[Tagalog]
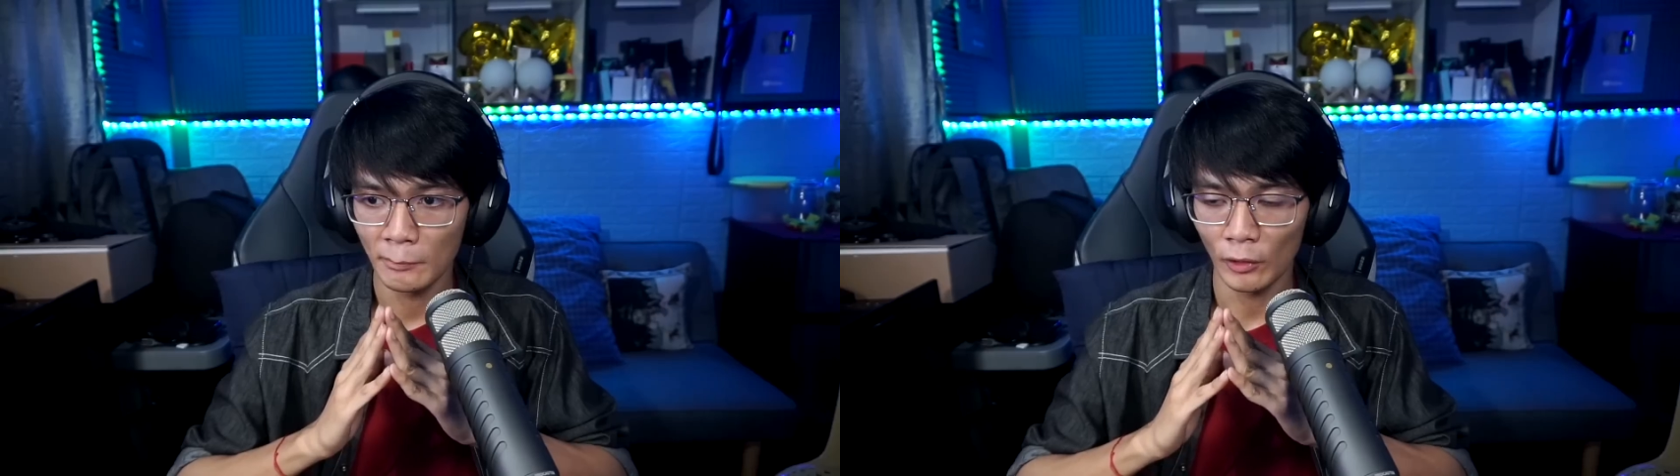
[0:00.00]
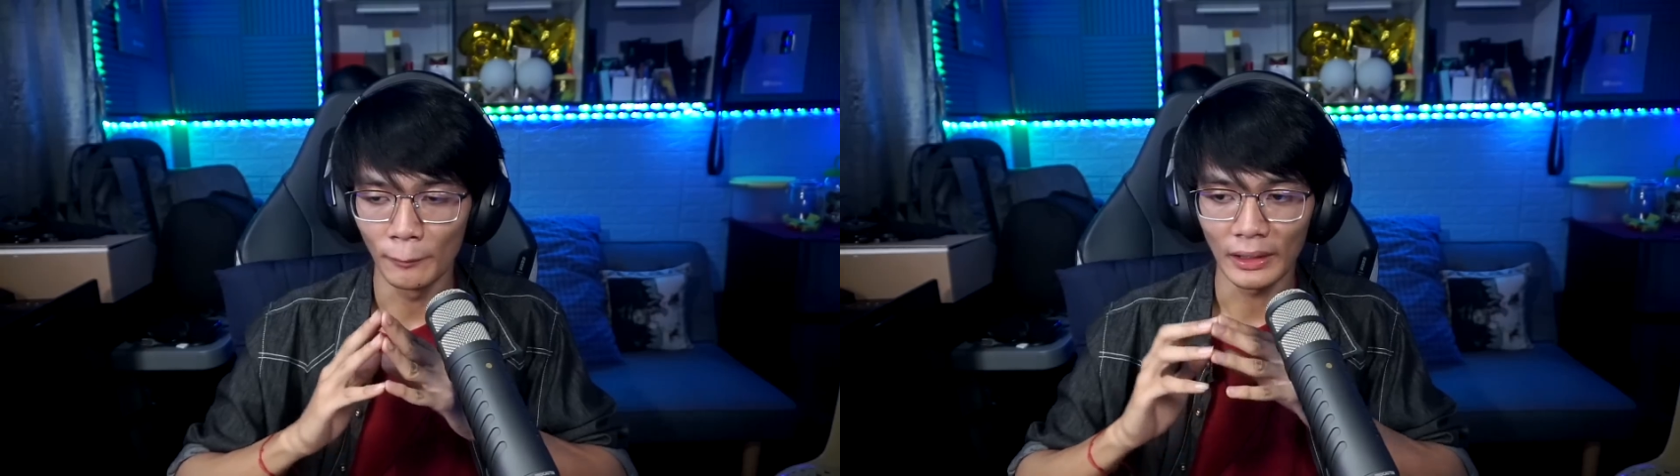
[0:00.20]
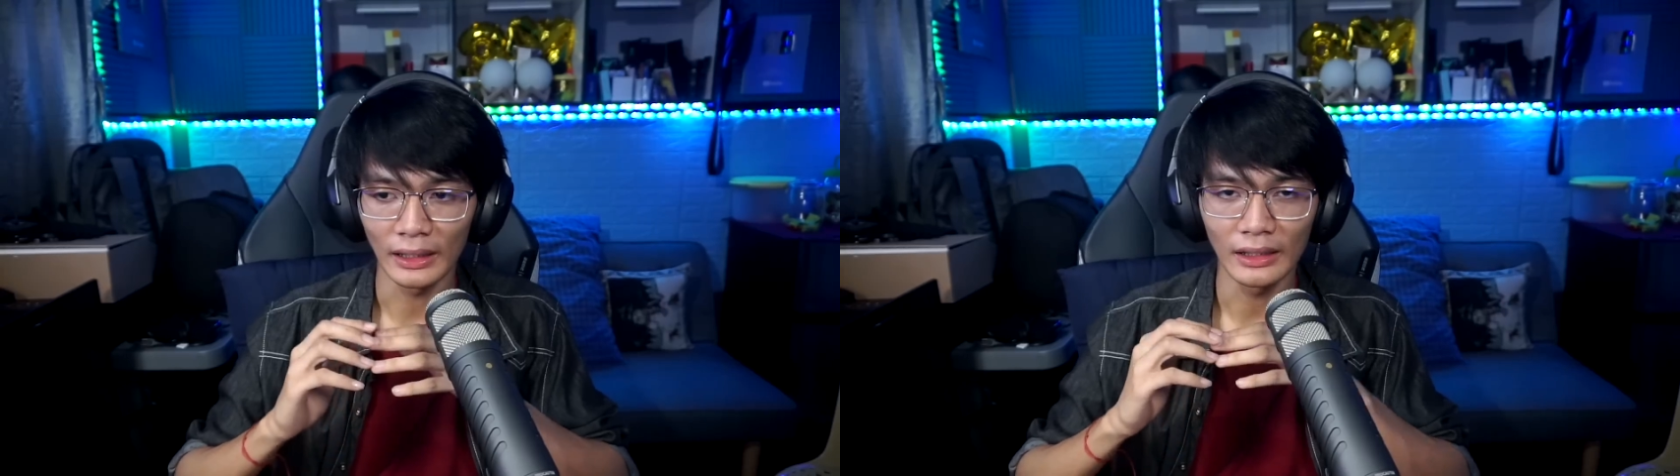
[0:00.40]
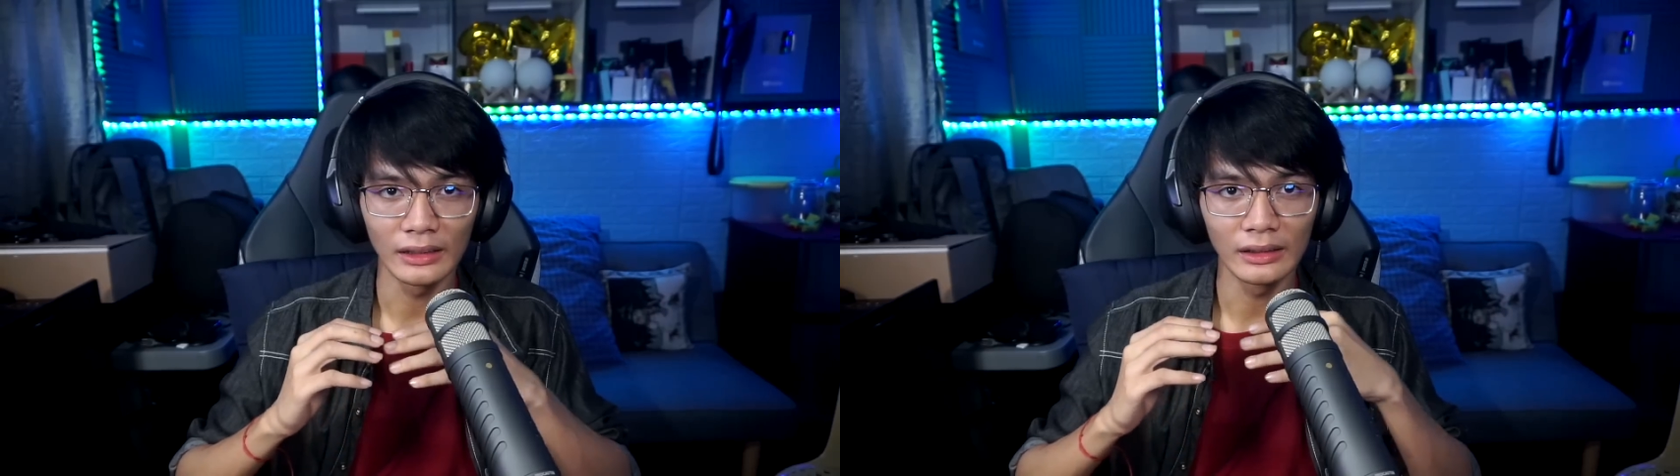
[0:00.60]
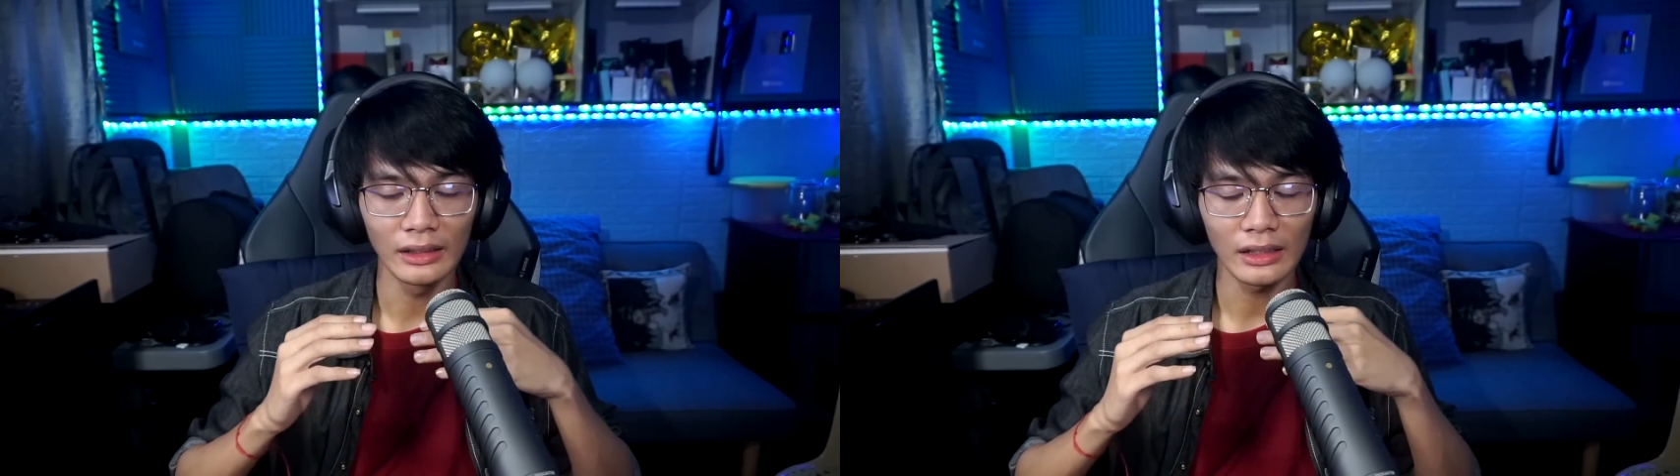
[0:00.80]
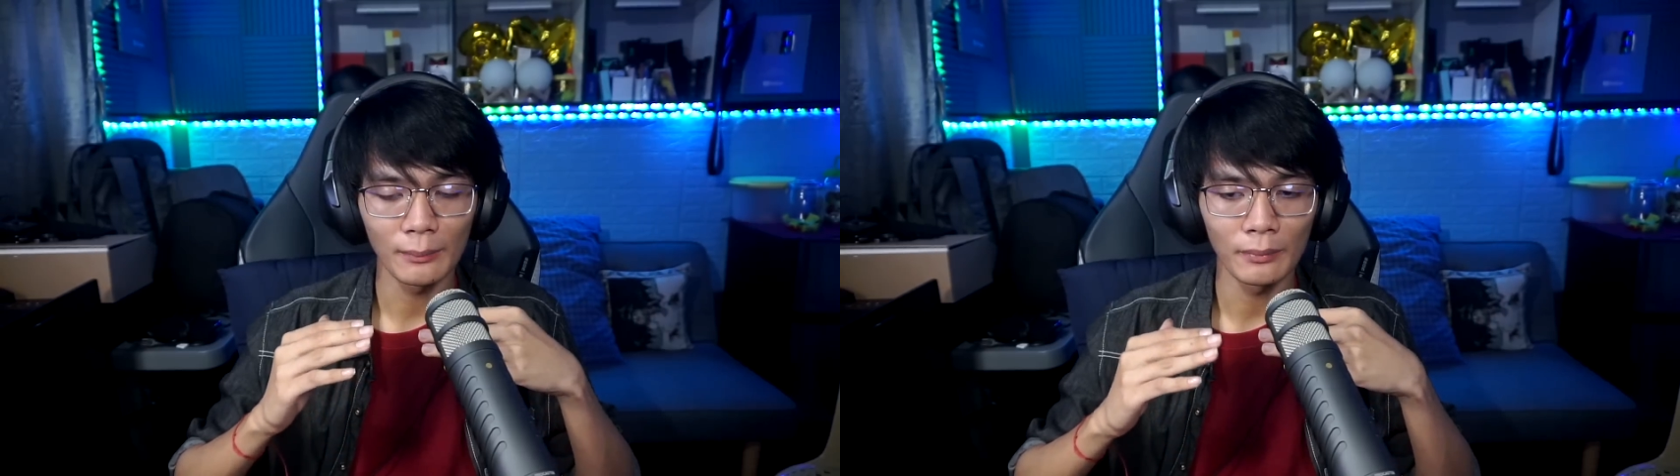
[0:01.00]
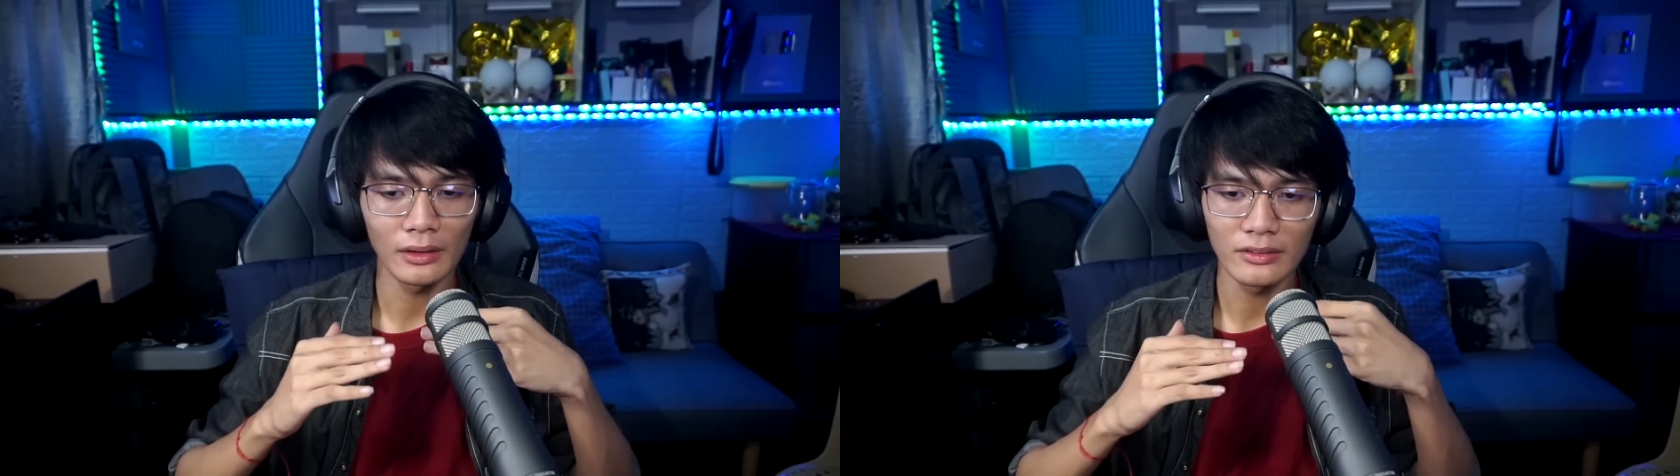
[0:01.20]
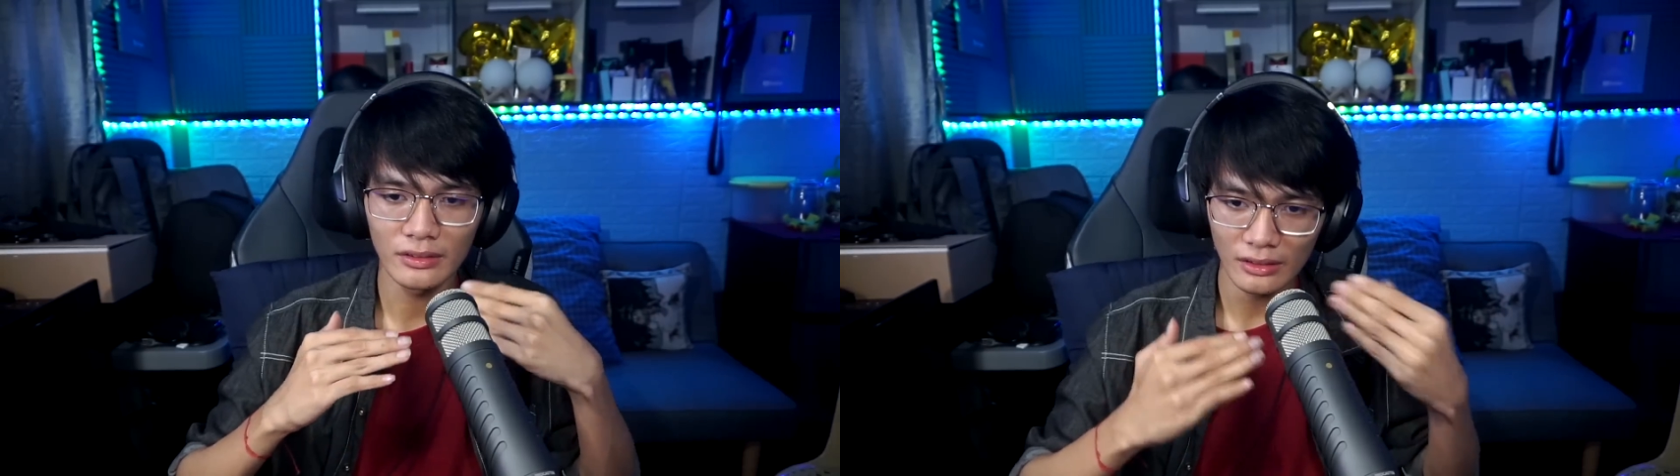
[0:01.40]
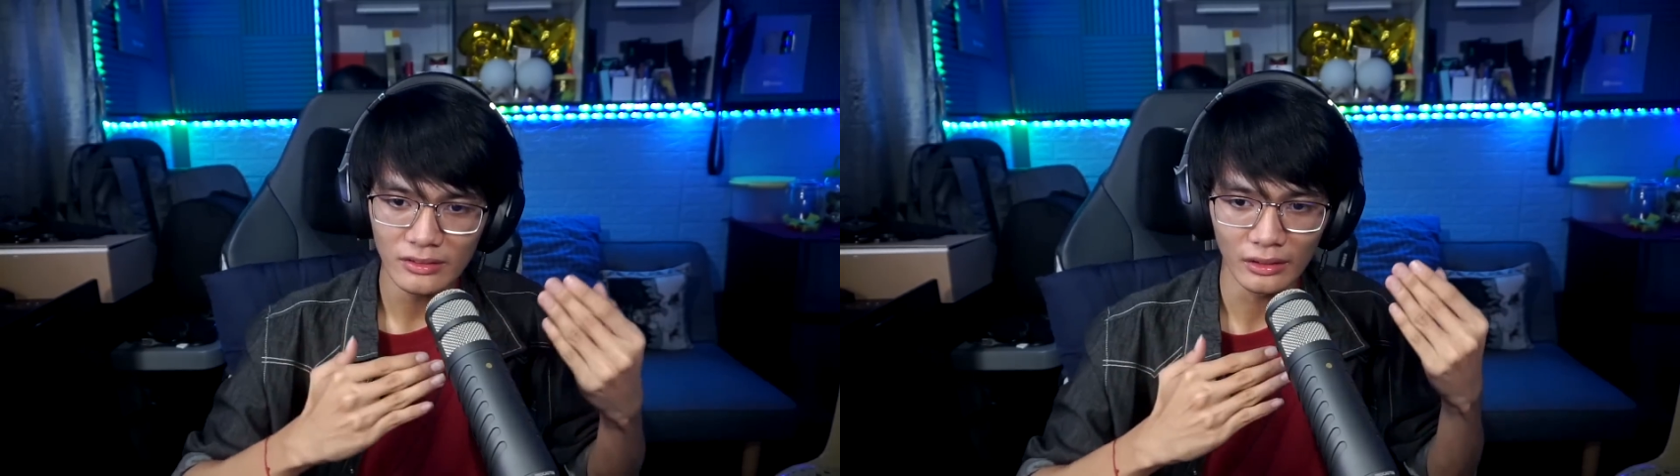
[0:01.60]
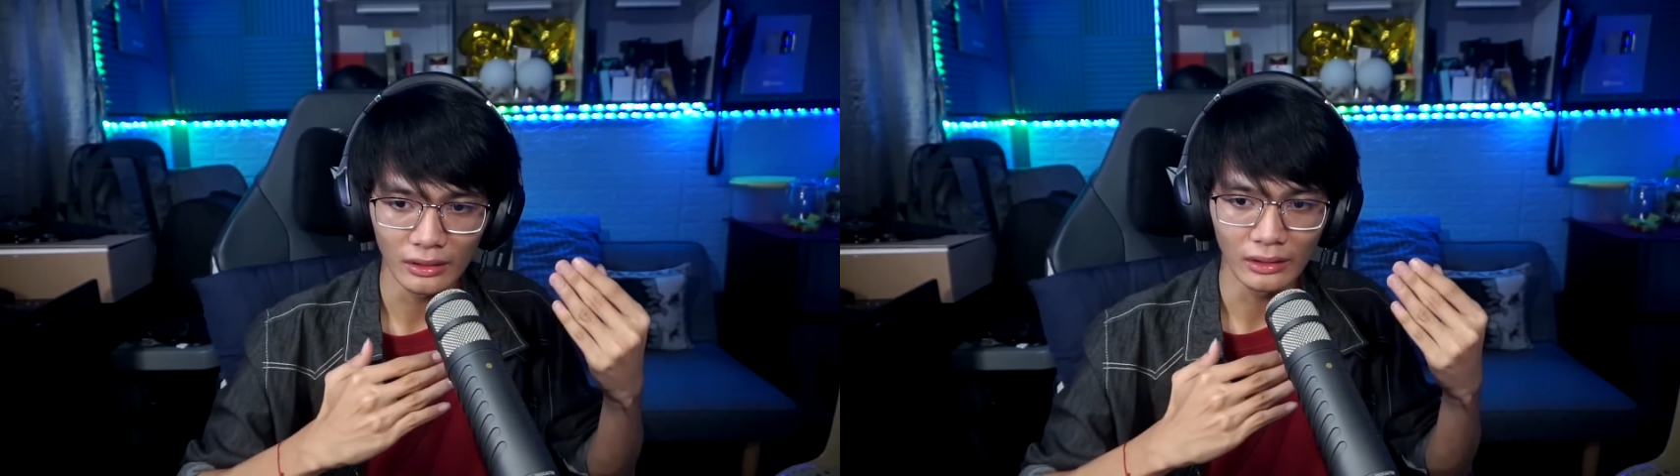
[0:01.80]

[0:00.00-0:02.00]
Kumbaga, hindi ka magsisi